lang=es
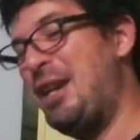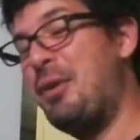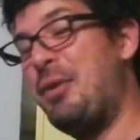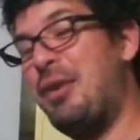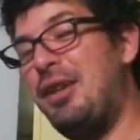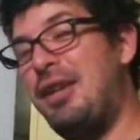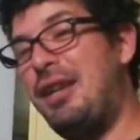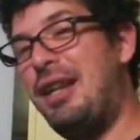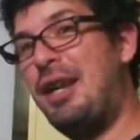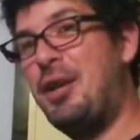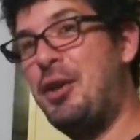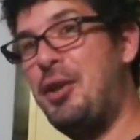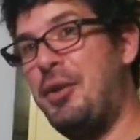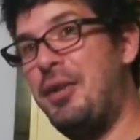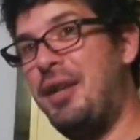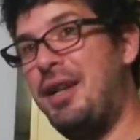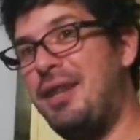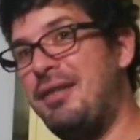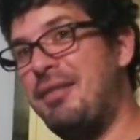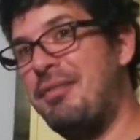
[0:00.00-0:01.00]
cuando era
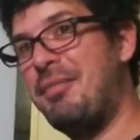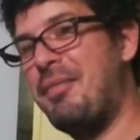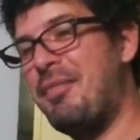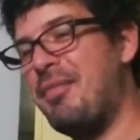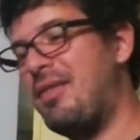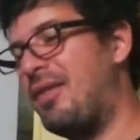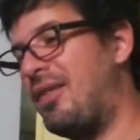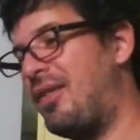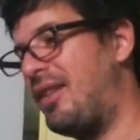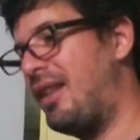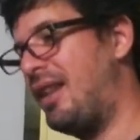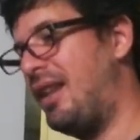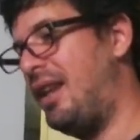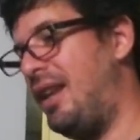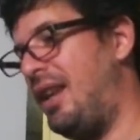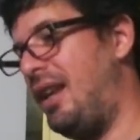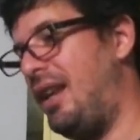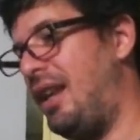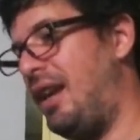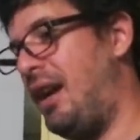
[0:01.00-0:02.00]
joven
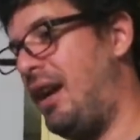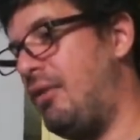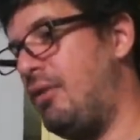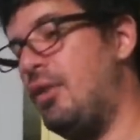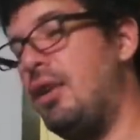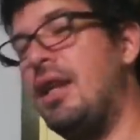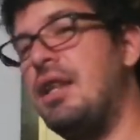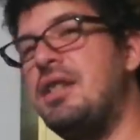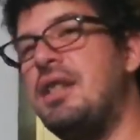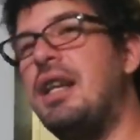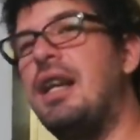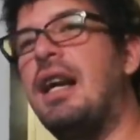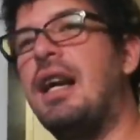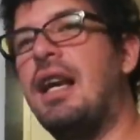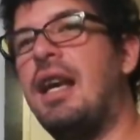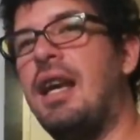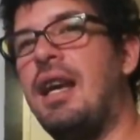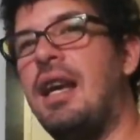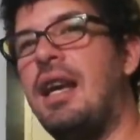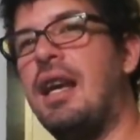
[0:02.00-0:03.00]
eh, había una chica
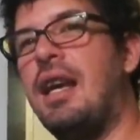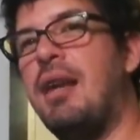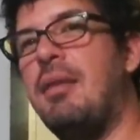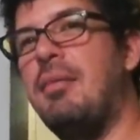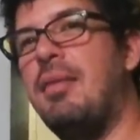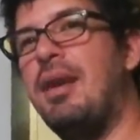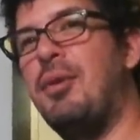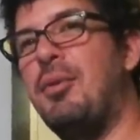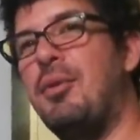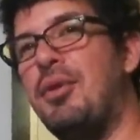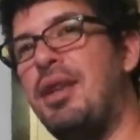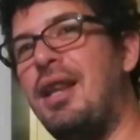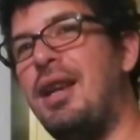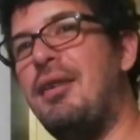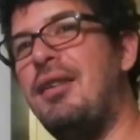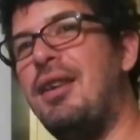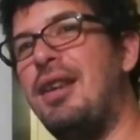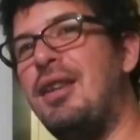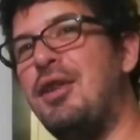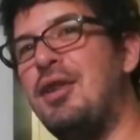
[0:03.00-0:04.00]
que, me
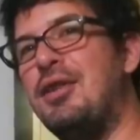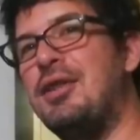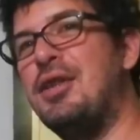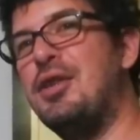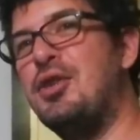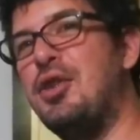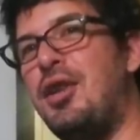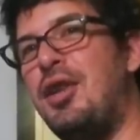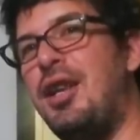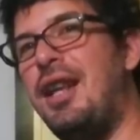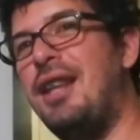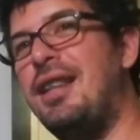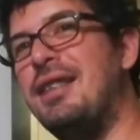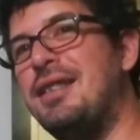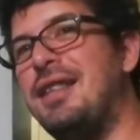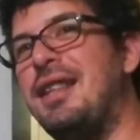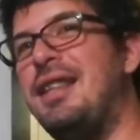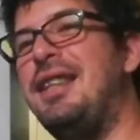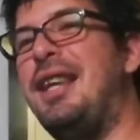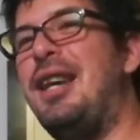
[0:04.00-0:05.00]
gustaba, entonces yo le
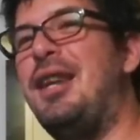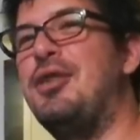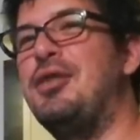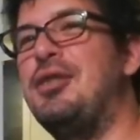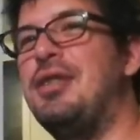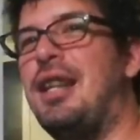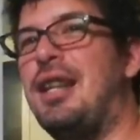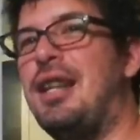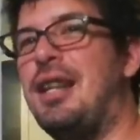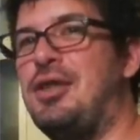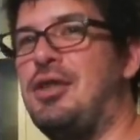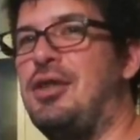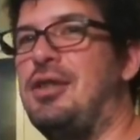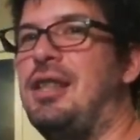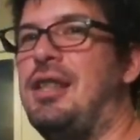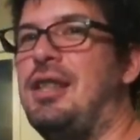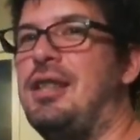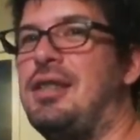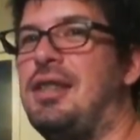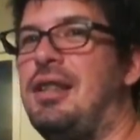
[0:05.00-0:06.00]
encendía los cigarrillos
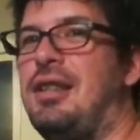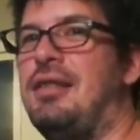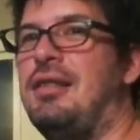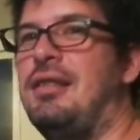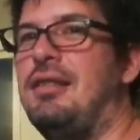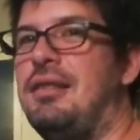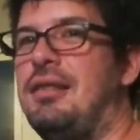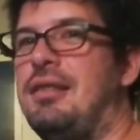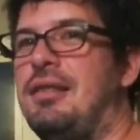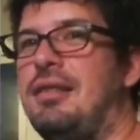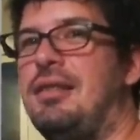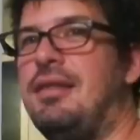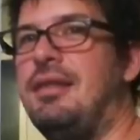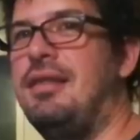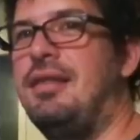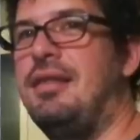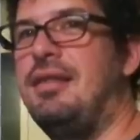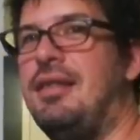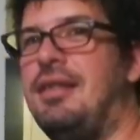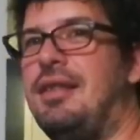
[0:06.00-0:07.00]
a ella.
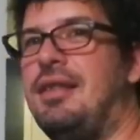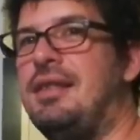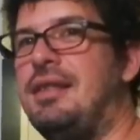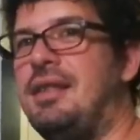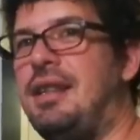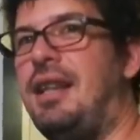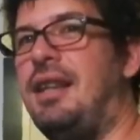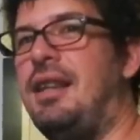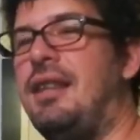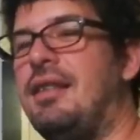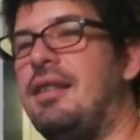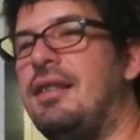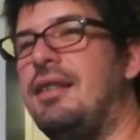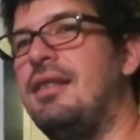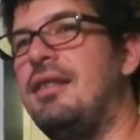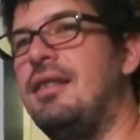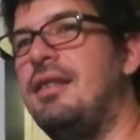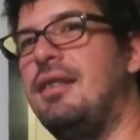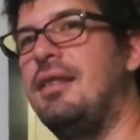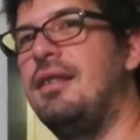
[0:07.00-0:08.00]
Mirá. Sí.
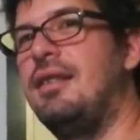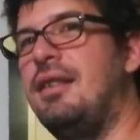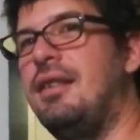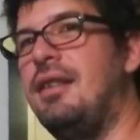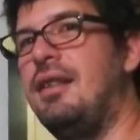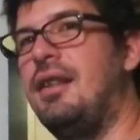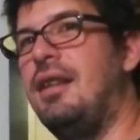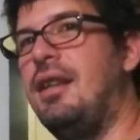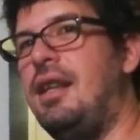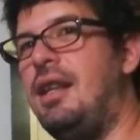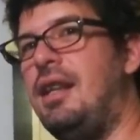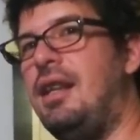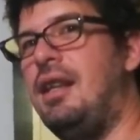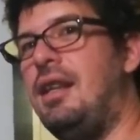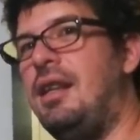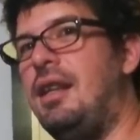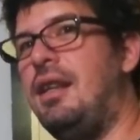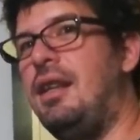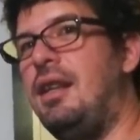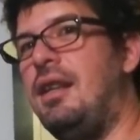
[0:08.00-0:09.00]
Pero
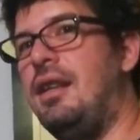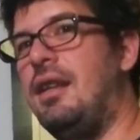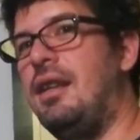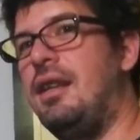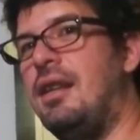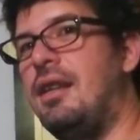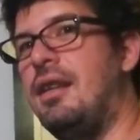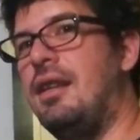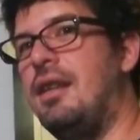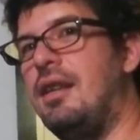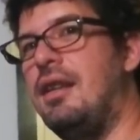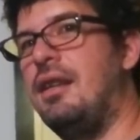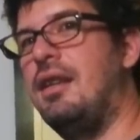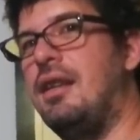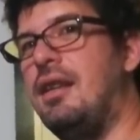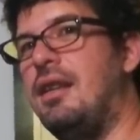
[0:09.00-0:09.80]
no era tu pareja.